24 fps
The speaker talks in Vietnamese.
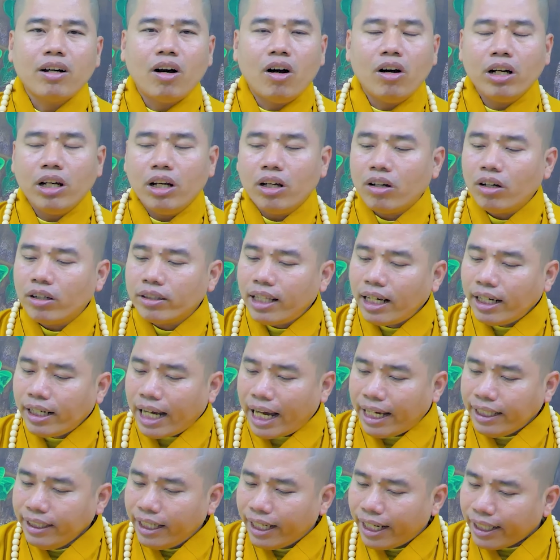coi lại coi tất
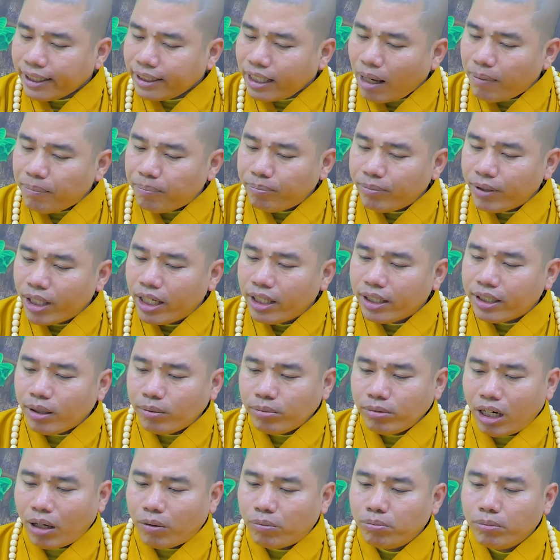cả những cái tâm gì
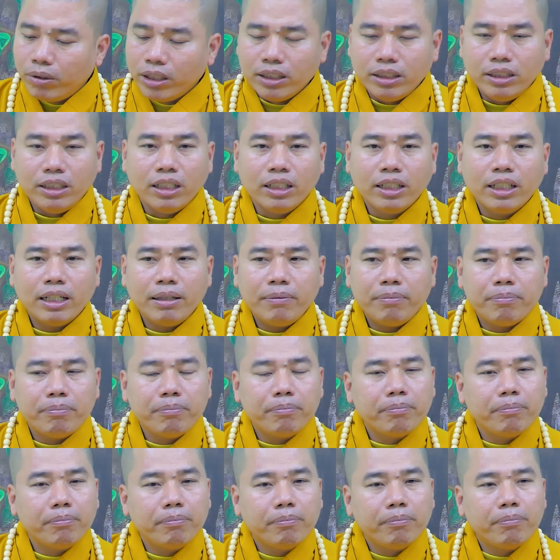trong lòng mình những cái
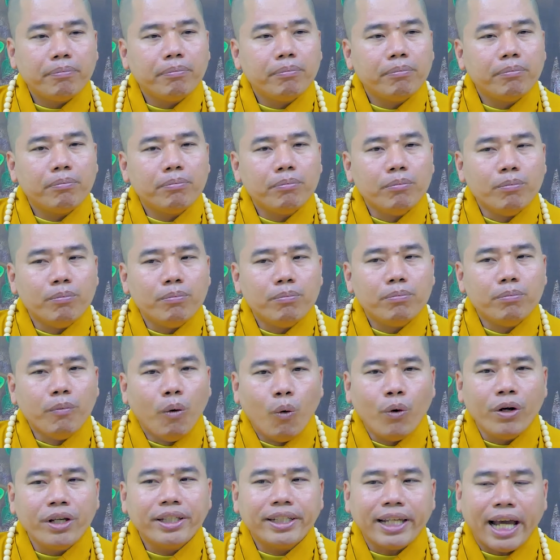
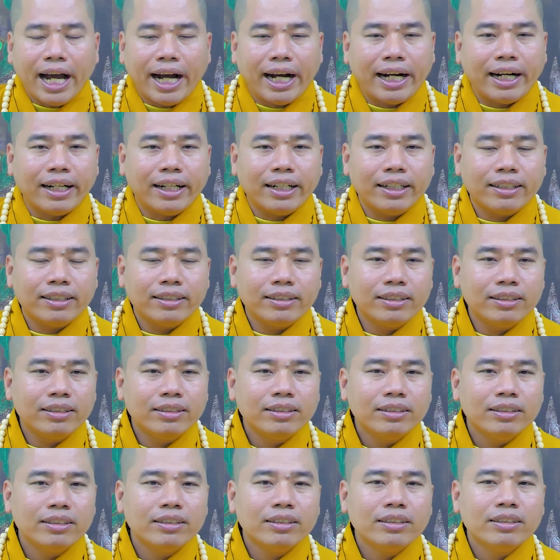bụi trần
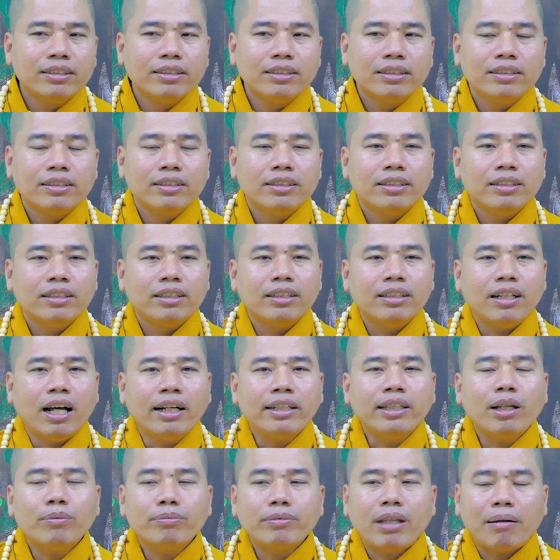
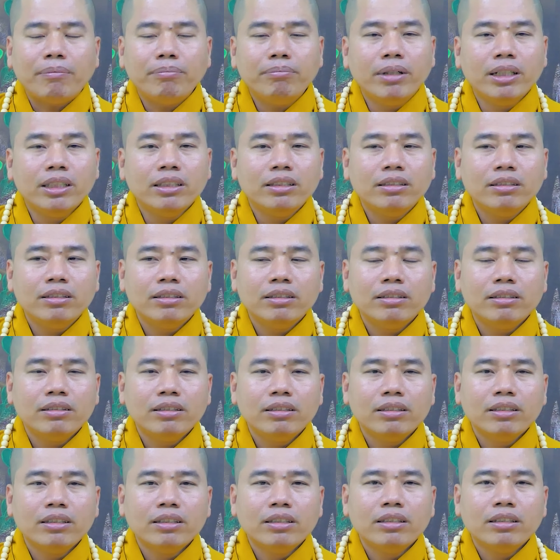ở trong tâm mình
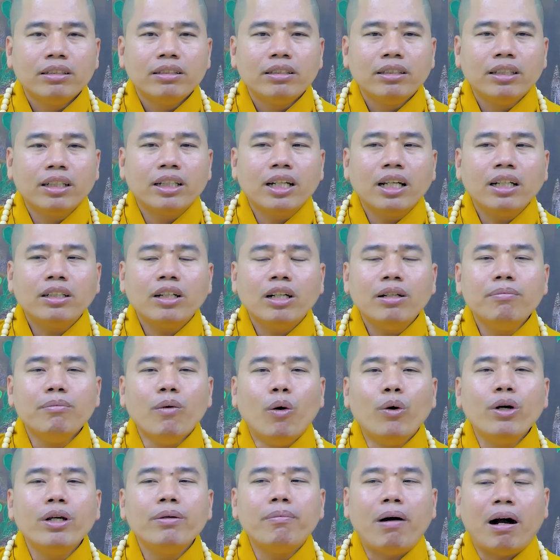những đức nói
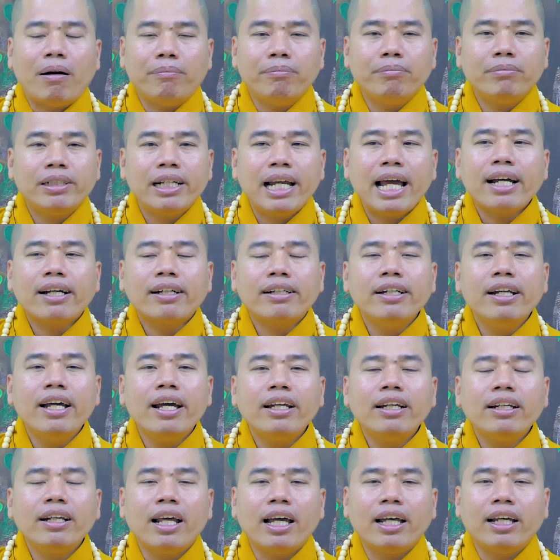bụi bặm rác
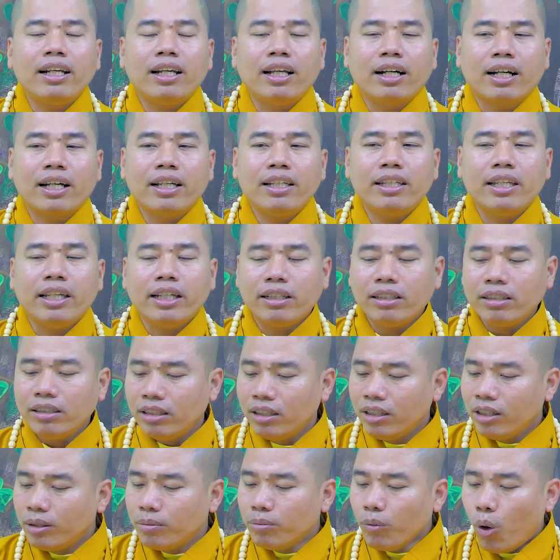rến đây là cái chuyện
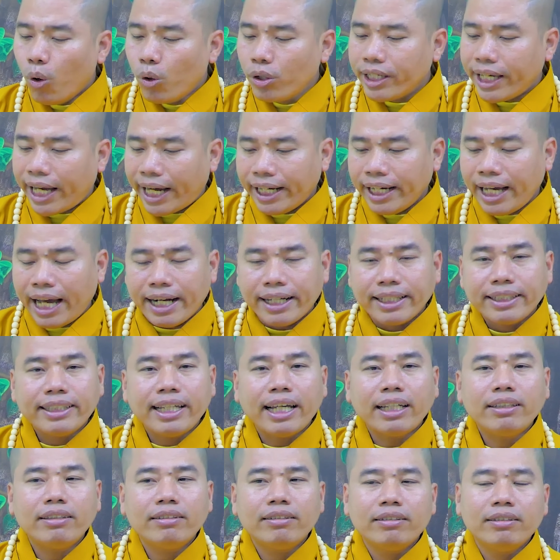buồn giận hận
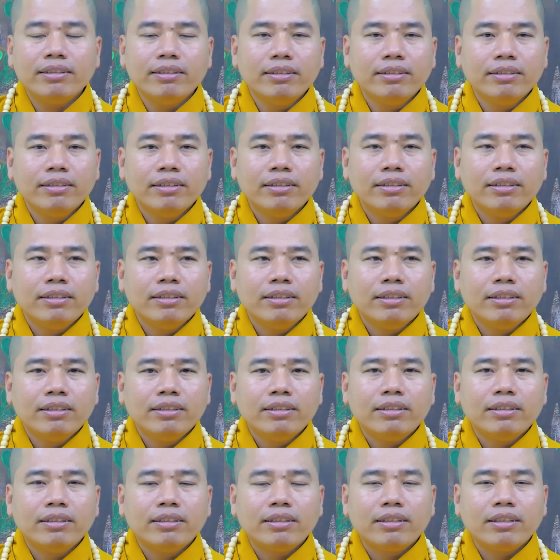trách
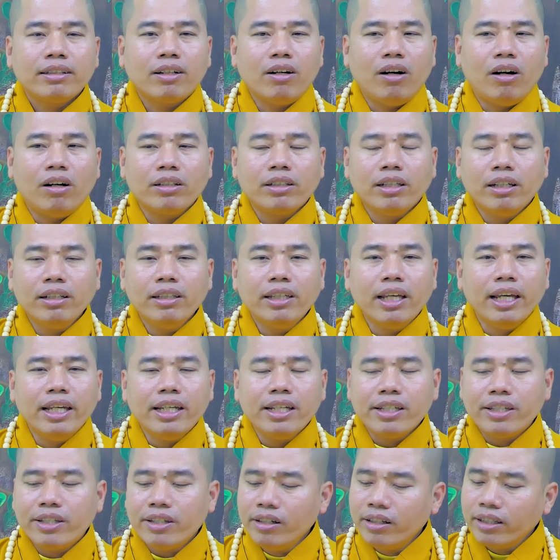còn những
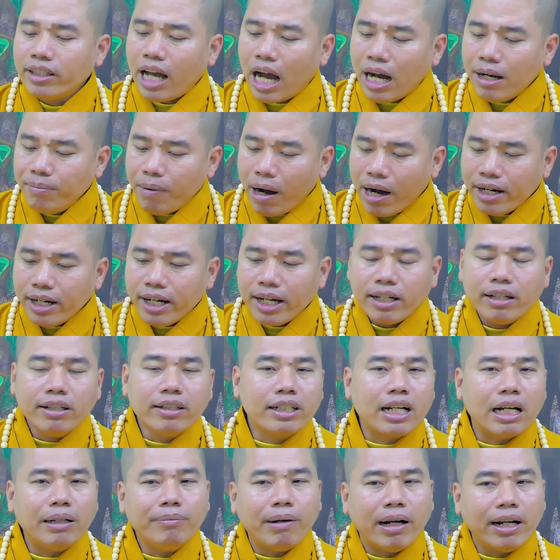gì chưa cởi mở ra
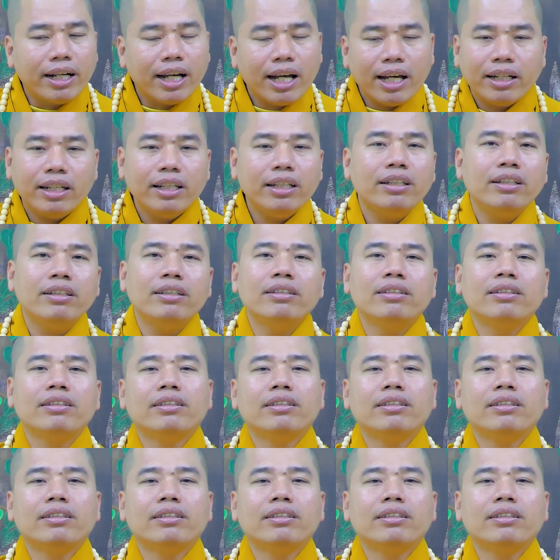được cởi mở ra hết đi